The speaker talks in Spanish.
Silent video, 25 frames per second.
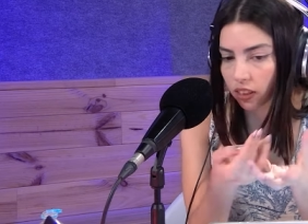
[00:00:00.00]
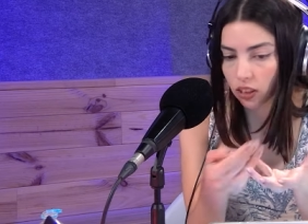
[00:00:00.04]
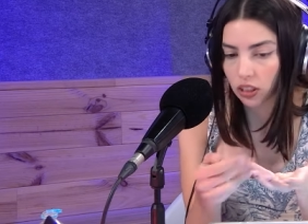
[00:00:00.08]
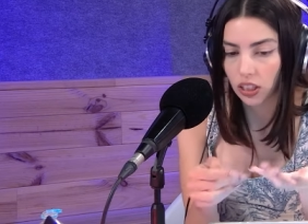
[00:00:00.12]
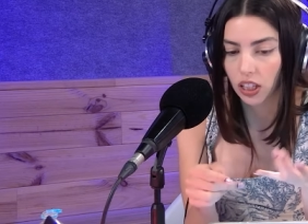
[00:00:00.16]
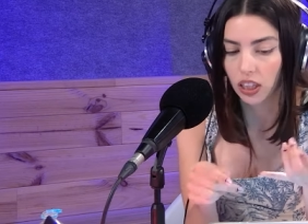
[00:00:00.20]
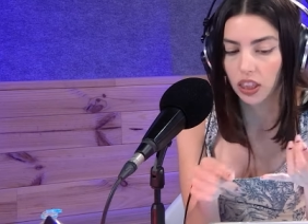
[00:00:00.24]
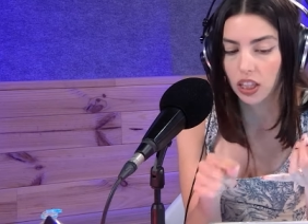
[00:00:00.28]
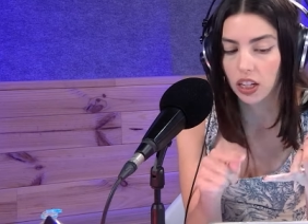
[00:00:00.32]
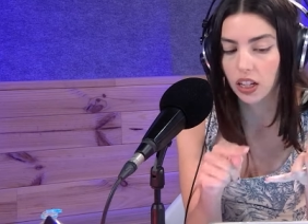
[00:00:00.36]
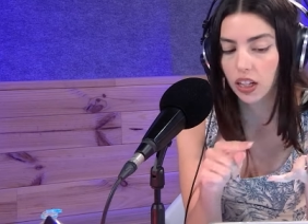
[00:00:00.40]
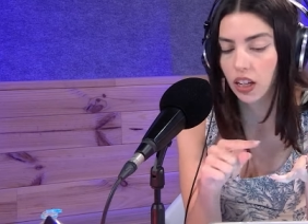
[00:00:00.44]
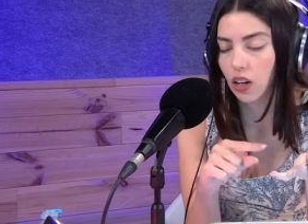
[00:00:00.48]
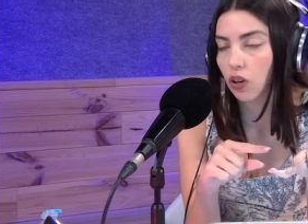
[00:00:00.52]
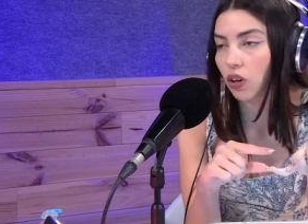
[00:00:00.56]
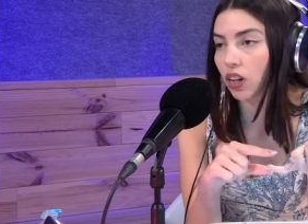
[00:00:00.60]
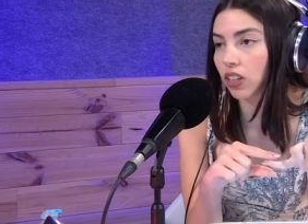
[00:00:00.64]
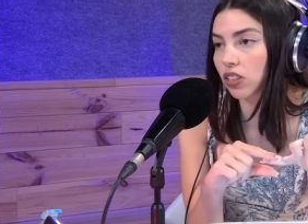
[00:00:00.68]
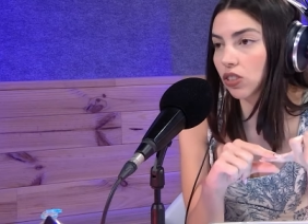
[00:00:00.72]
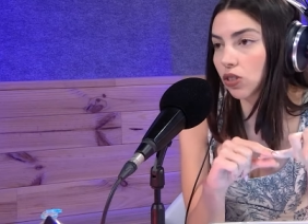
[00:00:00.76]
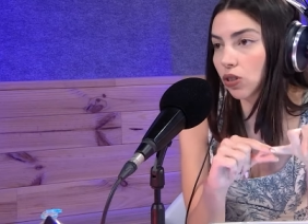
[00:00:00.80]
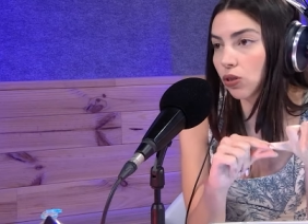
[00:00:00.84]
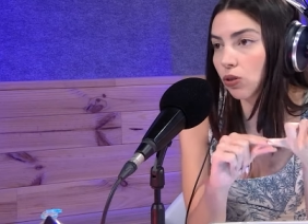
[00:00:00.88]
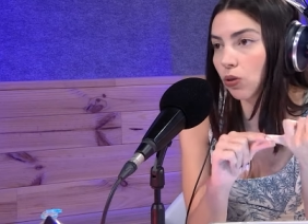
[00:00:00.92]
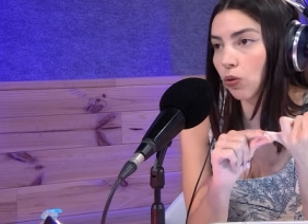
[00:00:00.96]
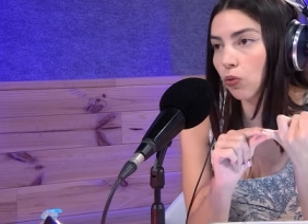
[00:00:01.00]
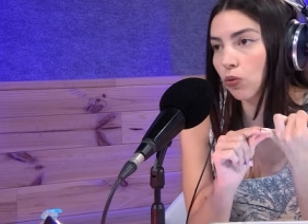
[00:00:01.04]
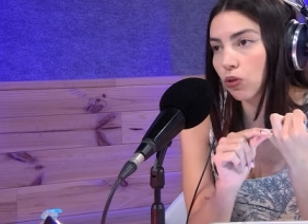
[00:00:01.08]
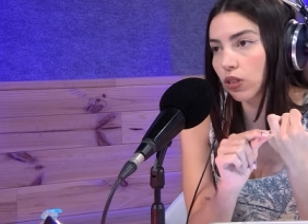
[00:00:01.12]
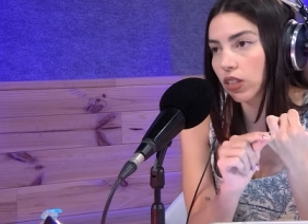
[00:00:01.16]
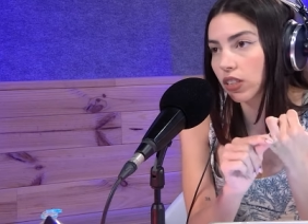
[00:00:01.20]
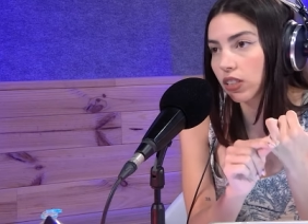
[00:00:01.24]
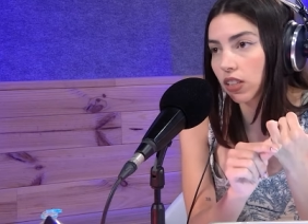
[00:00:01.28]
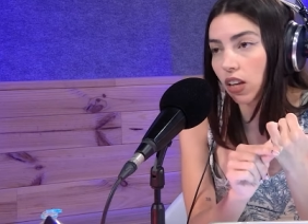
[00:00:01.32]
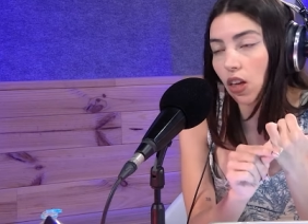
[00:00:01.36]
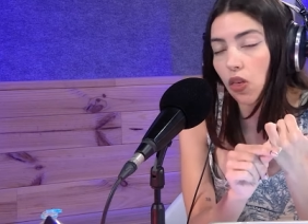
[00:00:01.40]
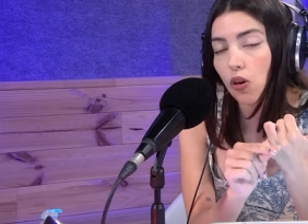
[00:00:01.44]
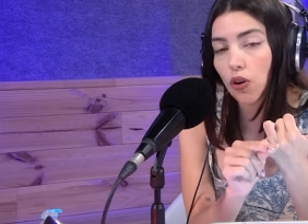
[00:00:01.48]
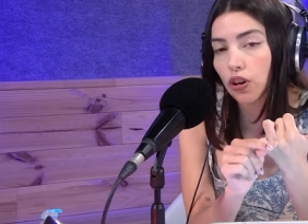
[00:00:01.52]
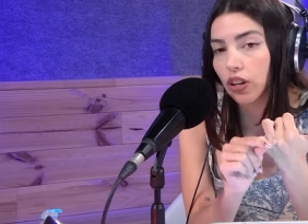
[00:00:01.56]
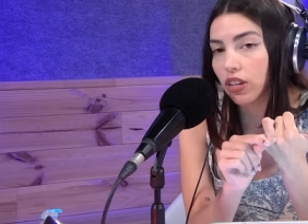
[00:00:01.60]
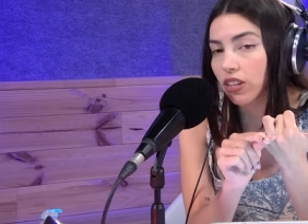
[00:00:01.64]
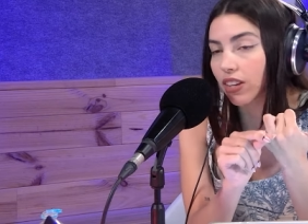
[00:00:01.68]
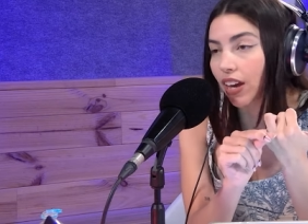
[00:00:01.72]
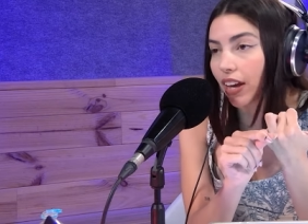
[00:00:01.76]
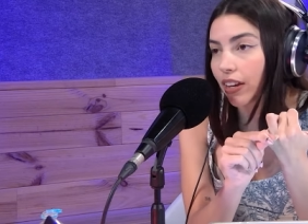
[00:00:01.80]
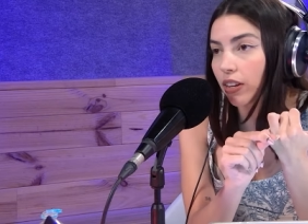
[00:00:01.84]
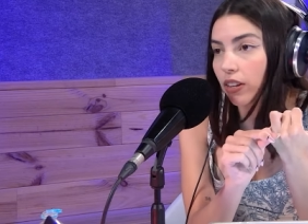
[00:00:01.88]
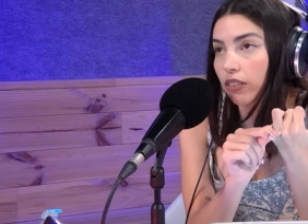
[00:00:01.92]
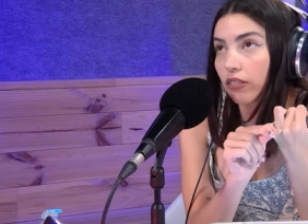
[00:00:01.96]
Es decir, que lo ha hecho un diseñador
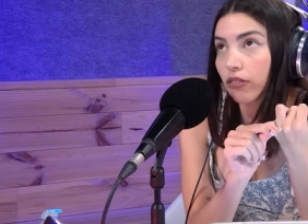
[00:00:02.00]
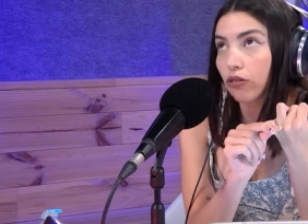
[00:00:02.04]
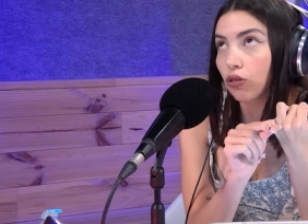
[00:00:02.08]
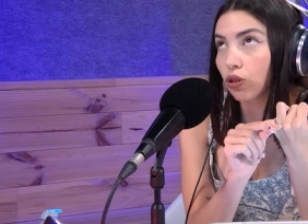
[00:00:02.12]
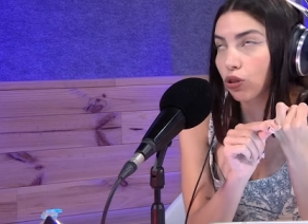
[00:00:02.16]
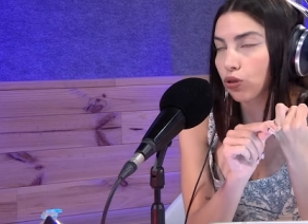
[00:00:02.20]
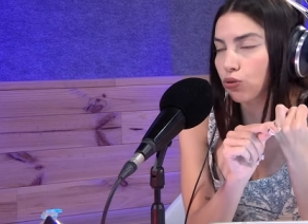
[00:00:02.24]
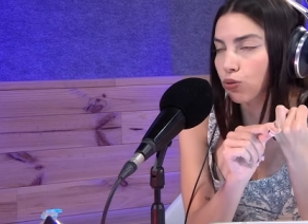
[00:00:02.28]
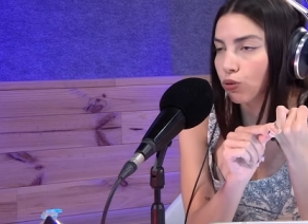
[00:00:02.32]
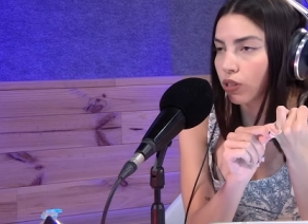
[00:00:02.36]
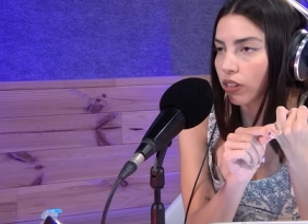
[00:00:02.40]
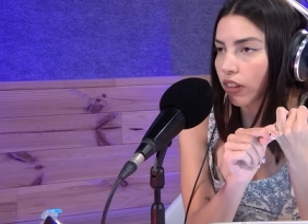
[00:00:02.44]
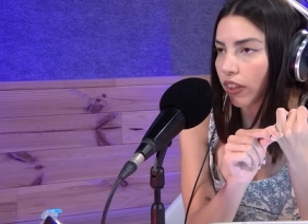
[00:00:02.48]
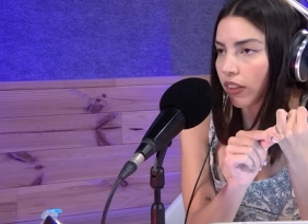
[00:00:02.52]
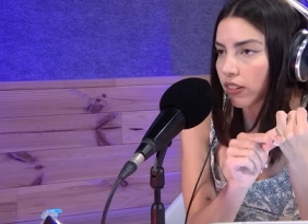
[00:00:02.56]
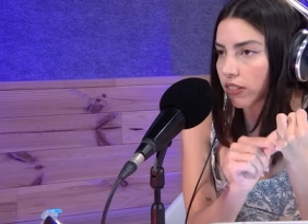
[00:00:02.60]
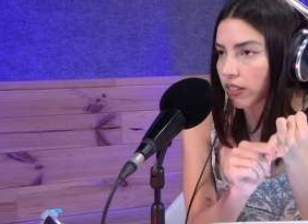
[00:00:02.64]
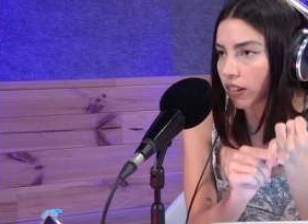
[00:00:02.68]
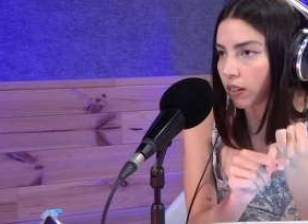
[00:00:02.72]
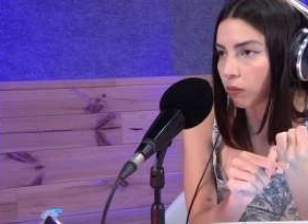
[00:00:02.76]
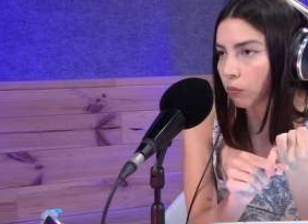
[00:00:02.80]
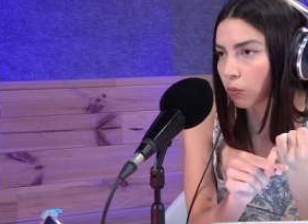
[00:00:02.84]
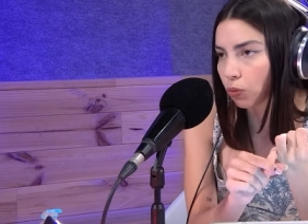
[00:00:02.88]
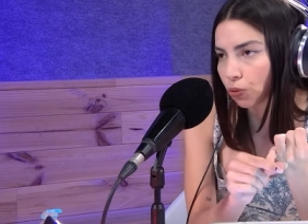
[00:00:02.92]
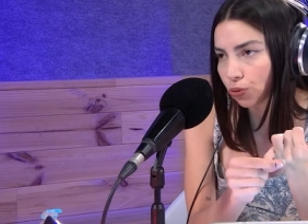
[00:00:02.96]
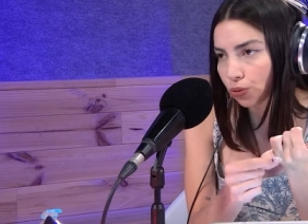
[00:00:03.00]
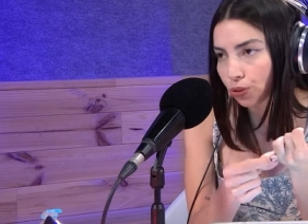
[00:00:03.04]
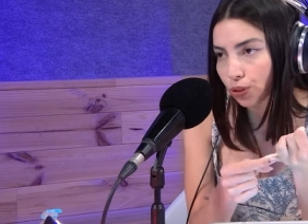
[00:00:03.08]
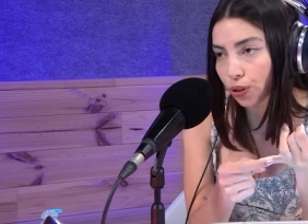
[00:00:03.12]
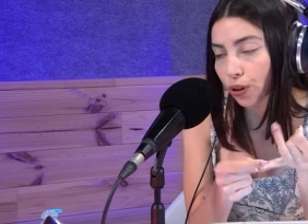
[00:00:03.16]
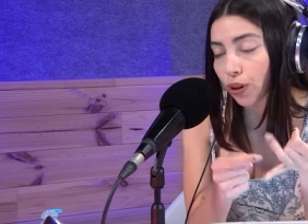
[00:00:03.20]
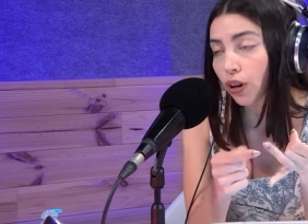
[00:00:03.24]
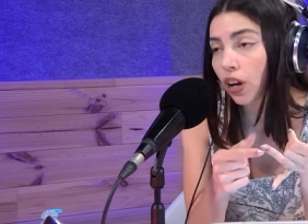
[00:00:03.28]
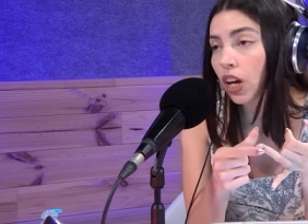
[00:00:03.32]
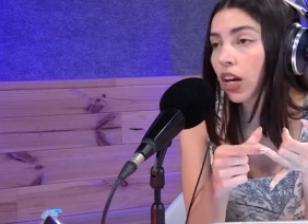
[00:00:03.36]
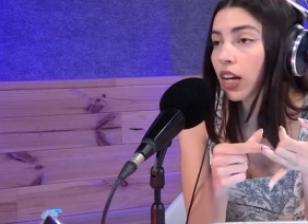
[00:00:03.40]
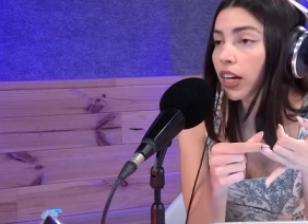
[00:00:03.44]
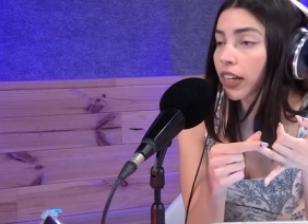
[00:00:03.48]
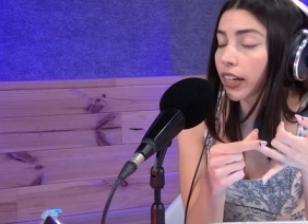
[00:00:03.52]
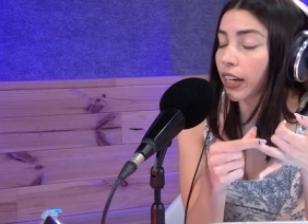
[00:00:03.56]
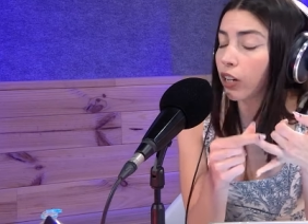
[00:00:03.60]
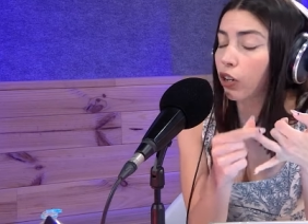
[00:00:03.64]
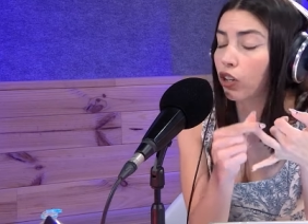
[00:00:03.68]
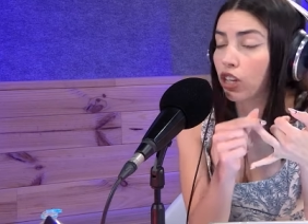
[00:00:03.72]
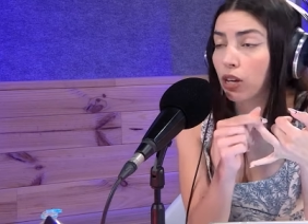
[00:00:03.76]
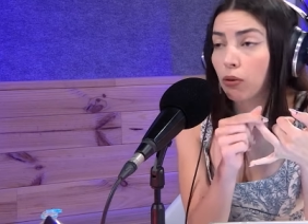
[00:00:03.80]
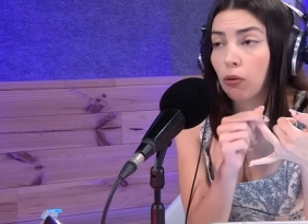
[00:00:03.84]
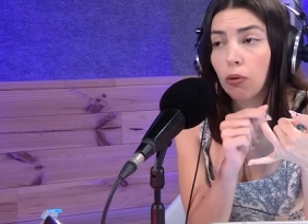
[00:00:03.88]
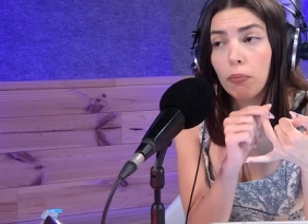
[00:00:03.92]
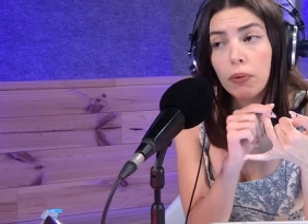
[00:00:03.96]
y hay dos unidades en el mundo, que lo
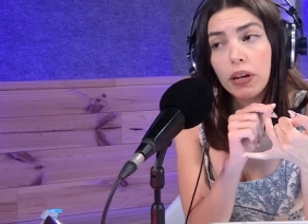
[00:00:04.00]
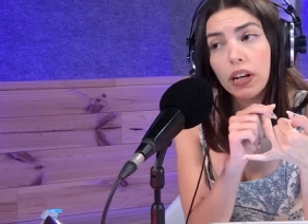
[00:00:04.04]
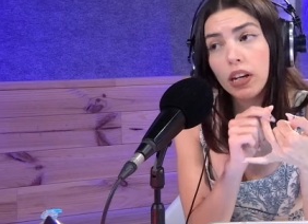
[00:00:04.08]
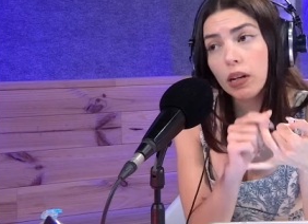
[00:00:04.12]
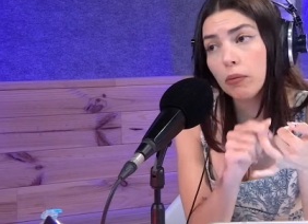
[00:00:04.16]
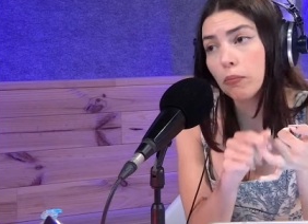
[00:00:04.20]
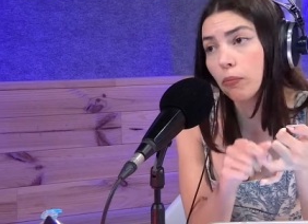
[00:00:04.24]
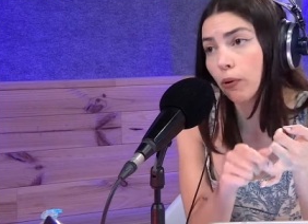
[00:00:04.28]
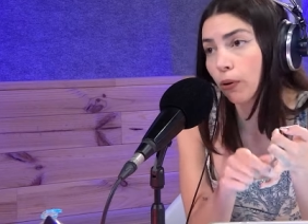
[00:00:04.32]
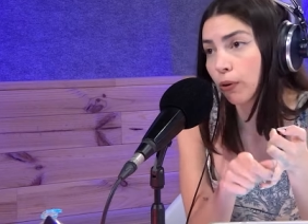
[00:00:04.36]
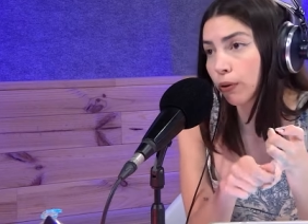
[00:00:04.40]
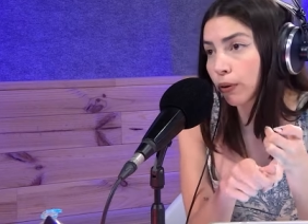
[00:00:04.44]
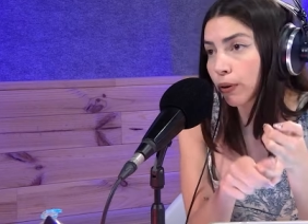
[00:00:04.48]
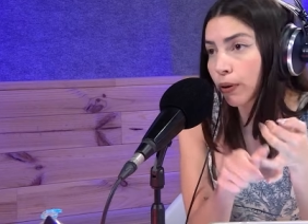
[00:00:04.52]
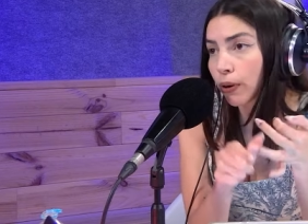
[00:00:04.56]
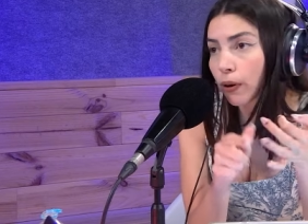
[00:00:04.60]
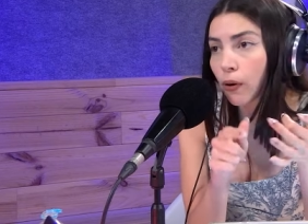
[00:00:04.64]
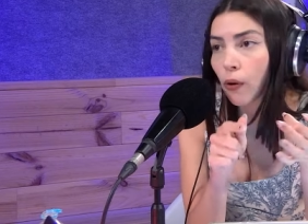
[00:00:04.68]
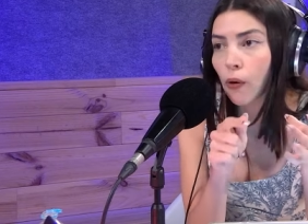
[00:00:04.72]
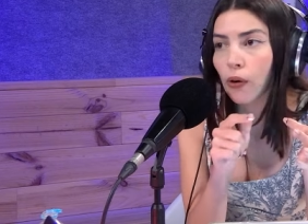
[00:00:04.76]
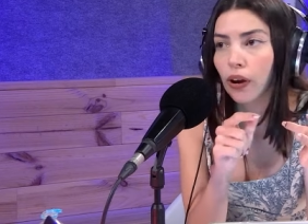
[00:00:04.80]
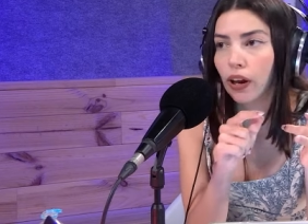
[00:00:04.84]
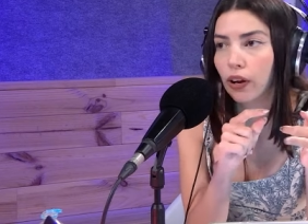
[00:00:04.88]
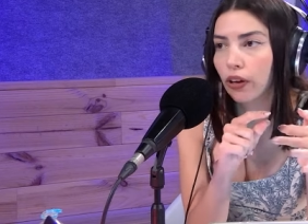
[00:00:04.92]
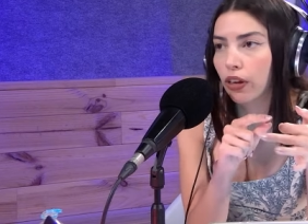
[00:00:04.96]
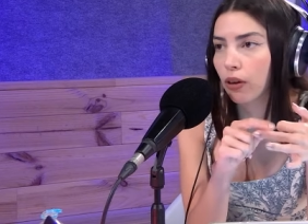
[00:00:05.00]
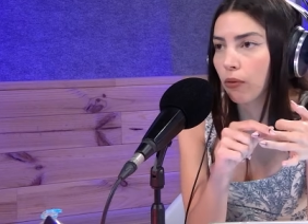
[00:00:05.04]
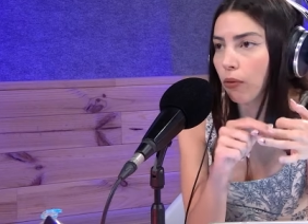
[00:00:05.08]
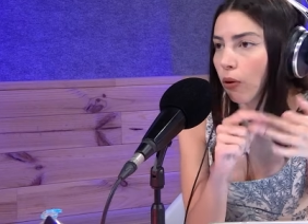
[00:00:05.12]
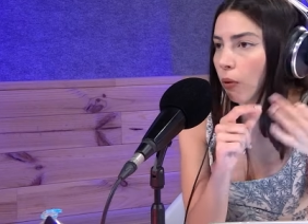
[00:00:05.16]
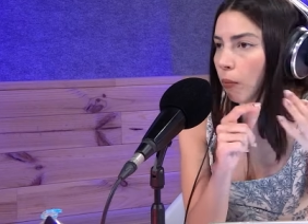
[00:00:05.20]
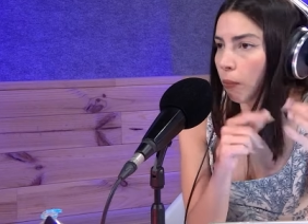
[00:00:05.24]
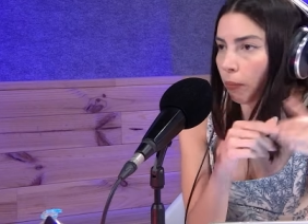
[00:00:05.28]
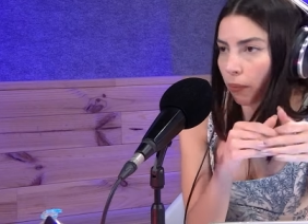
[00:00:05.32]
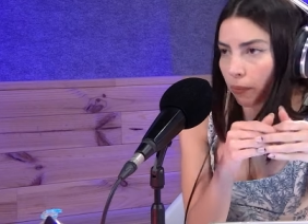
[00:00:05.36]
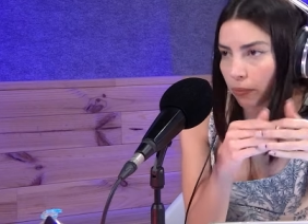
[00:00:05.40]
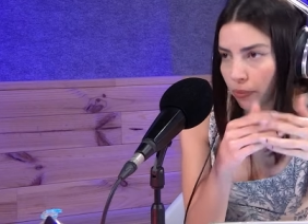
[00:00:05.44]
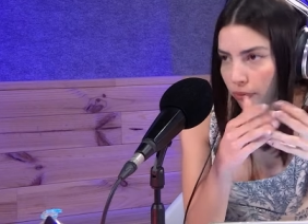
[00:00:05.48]
llevó Marilyn Monroe, que lo llevó